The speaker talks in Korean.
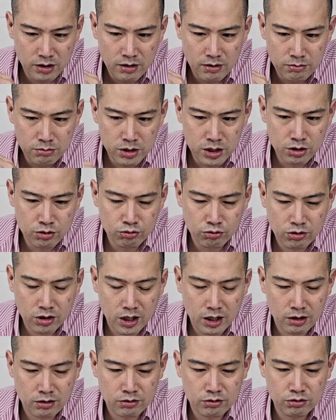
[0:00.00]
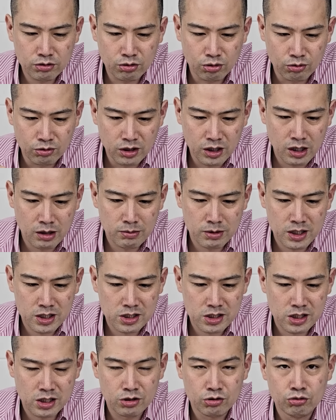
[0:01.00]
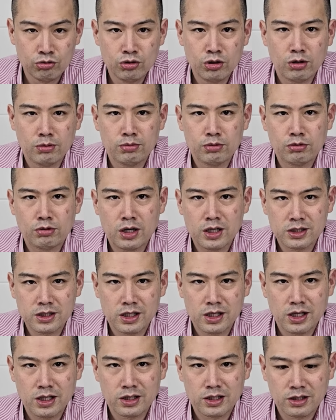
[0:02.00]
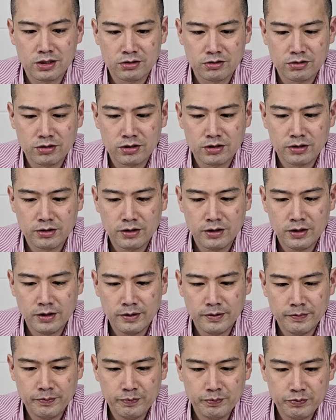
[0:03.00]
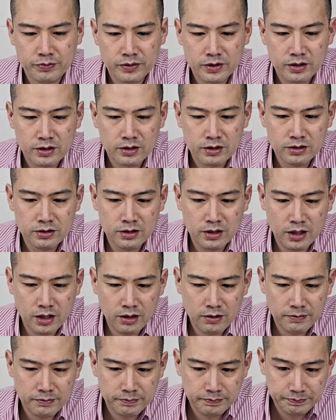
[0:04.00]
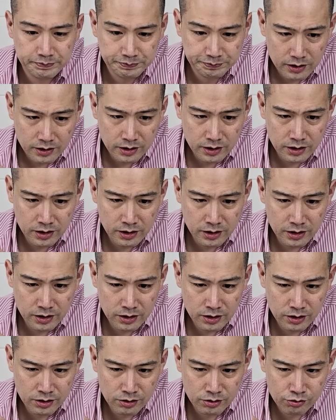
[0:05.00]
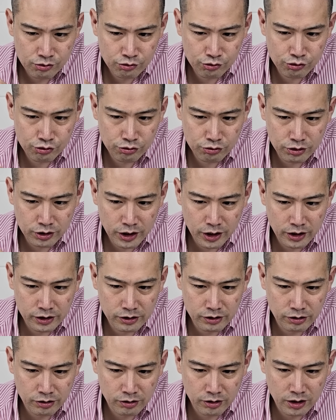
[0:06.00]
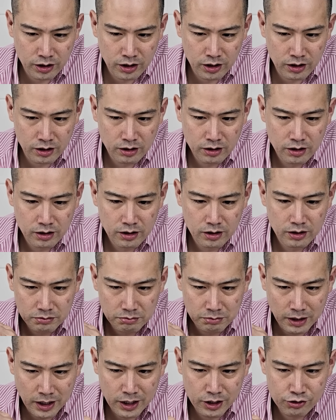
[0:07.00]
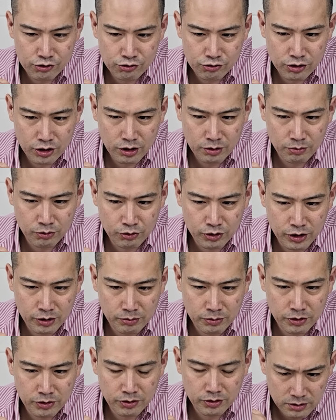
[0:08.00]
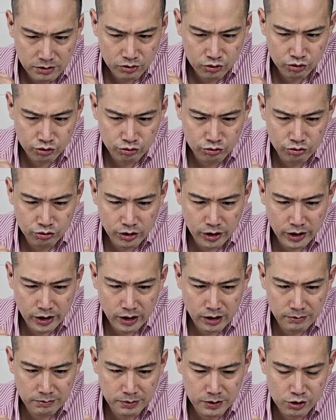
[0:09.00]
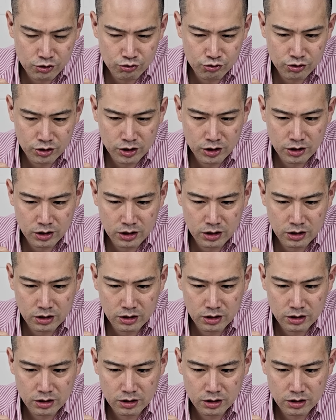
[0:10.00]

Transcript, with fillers: 미국하고 동남아시아, 유럽으로 확산했다는 거예요. 근데 이 수출 데이터가 말해주는 게 뭐냐면 중국에 대한 비중이